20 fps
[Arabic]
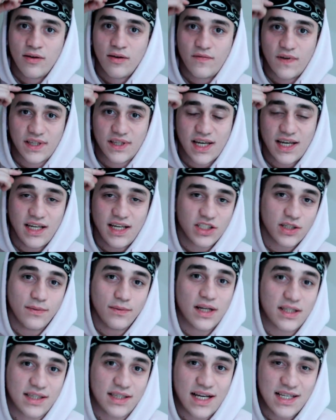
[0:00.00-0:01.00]
فتخيل شو
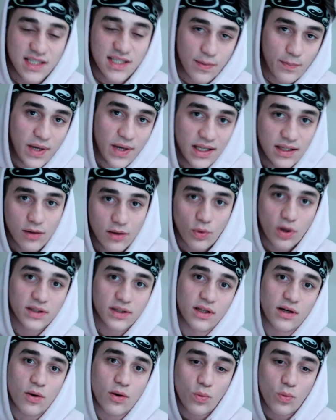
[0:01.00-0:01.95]
بدك تتعذب بهذا الوقت اللي